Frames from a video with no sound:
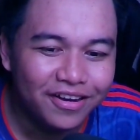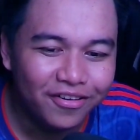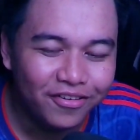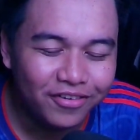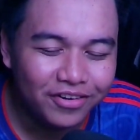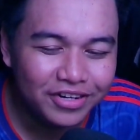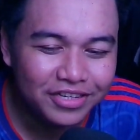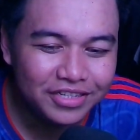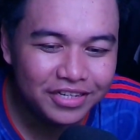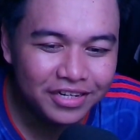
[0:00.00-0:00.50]

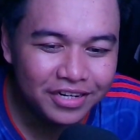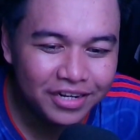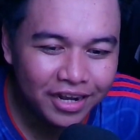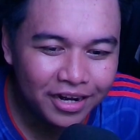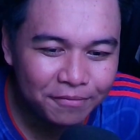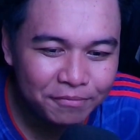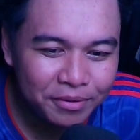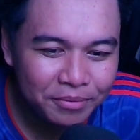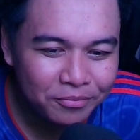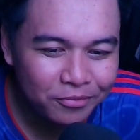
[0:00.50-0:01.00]

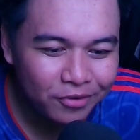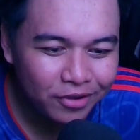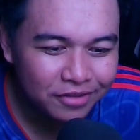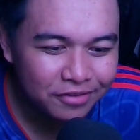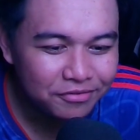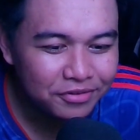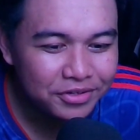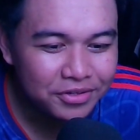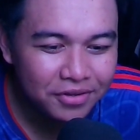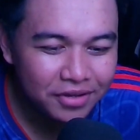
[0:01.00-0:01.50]
original pembuat
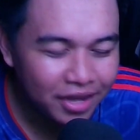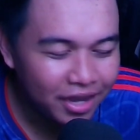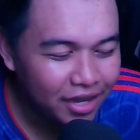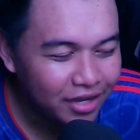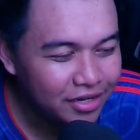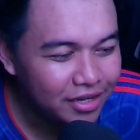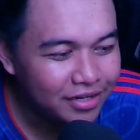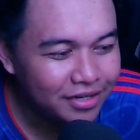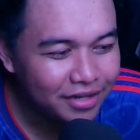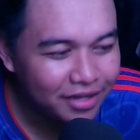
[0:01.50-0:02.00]
video videonya
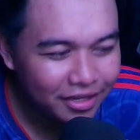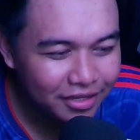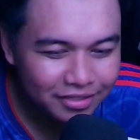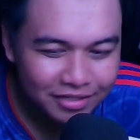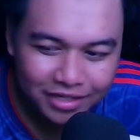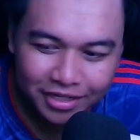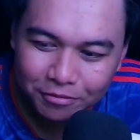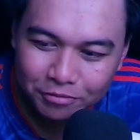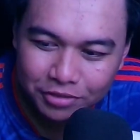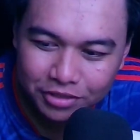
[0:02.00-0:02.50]
ada di
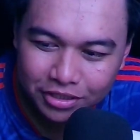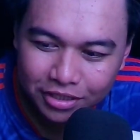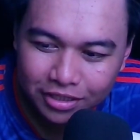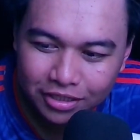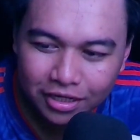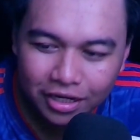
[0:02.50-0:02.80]
description